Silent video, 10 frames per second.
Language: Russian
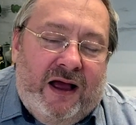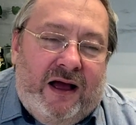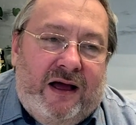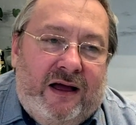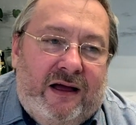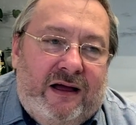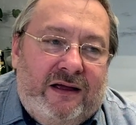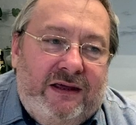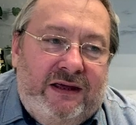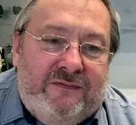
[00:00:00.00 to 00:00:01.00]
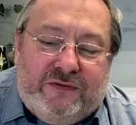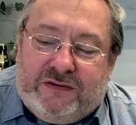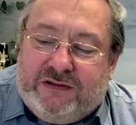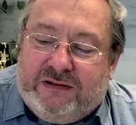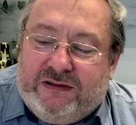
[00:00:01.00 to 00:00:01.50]
а, и
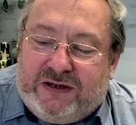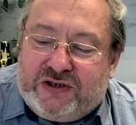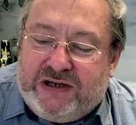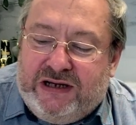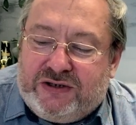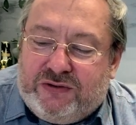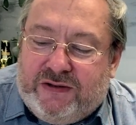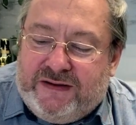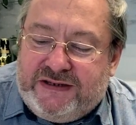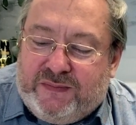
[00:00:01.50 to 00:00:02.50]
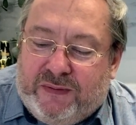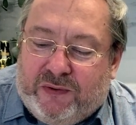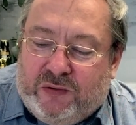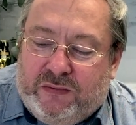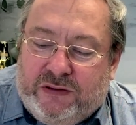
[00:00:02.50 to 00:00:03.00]
вот э, решили, что давайте
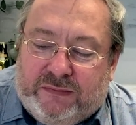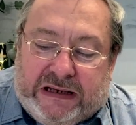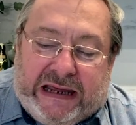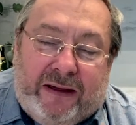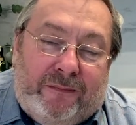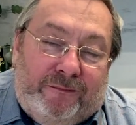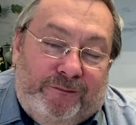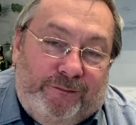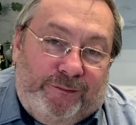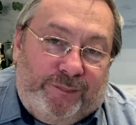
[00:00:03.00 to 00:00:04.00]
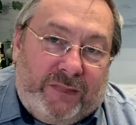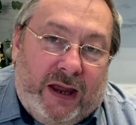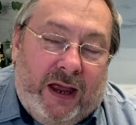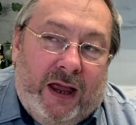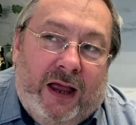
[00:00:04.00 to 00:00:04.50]
попробуем крем.
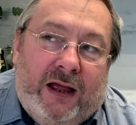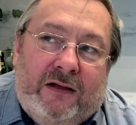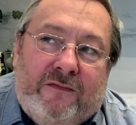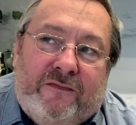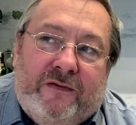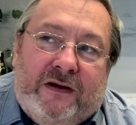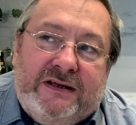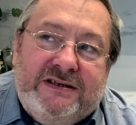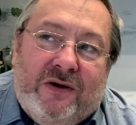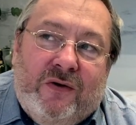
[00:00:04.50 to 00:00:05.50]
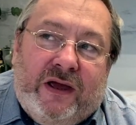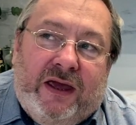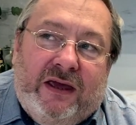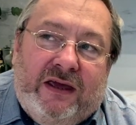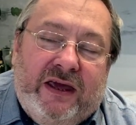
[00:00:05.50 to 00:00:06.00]
В
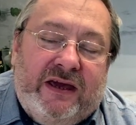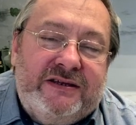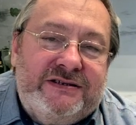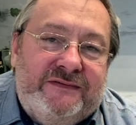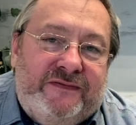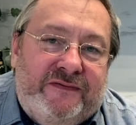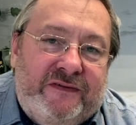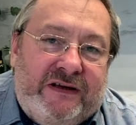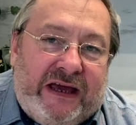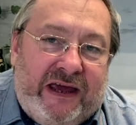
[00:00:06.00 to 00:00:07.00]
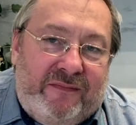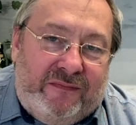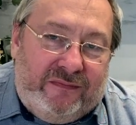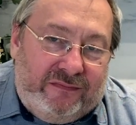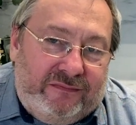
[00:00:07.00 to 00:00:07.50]
категории хересов э,
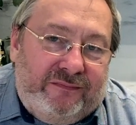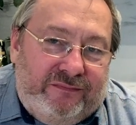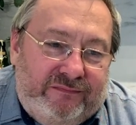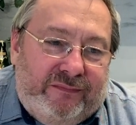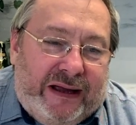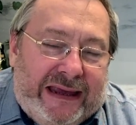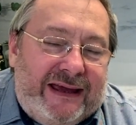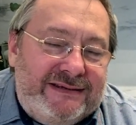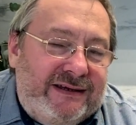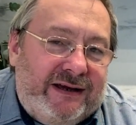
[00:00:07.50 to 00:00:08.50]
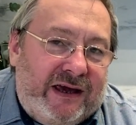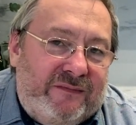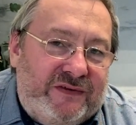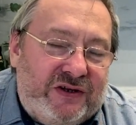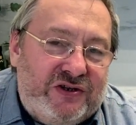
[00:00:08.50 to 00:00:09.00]
крем, понятие крем
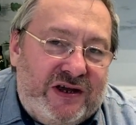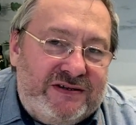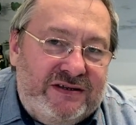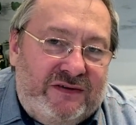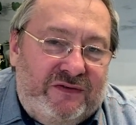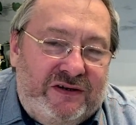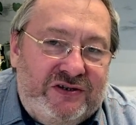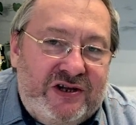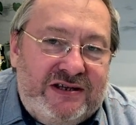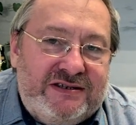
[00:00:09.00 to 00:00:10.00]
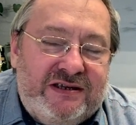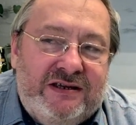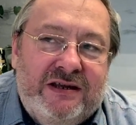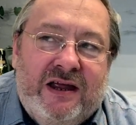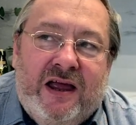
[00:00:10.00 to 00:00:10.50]
встречается довольно часто.